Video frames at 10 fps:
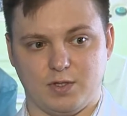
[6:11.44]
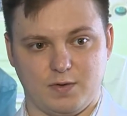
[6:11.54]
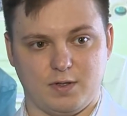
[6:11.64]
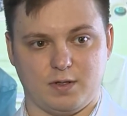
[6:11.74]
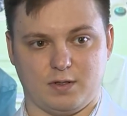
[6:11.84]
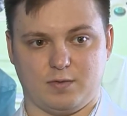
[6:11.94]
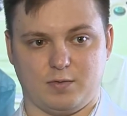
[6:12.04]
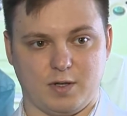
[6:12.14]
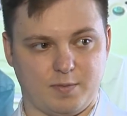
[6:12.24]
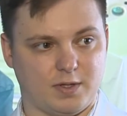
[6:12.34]

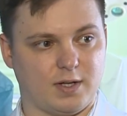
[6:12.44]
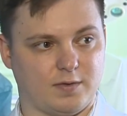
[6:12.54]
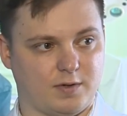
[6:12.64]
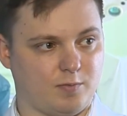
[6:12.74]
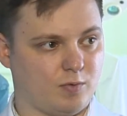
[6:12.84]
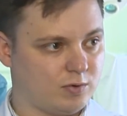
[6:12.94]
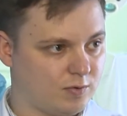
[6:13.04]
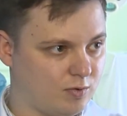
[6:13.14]
действительно капитального ремонта,